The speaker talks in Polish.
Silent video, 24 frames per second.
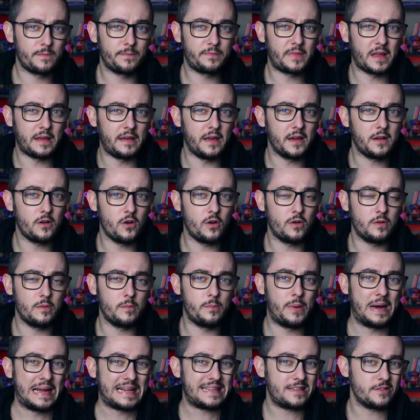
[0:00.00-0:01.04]
takiego
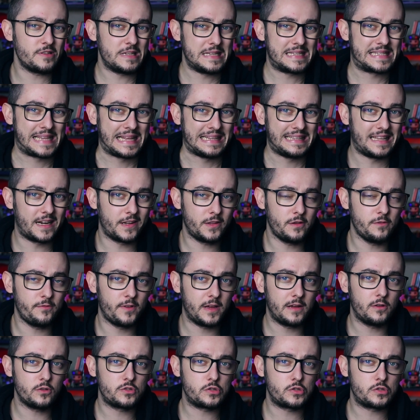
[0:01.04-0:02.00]
bardzo niestandardowego,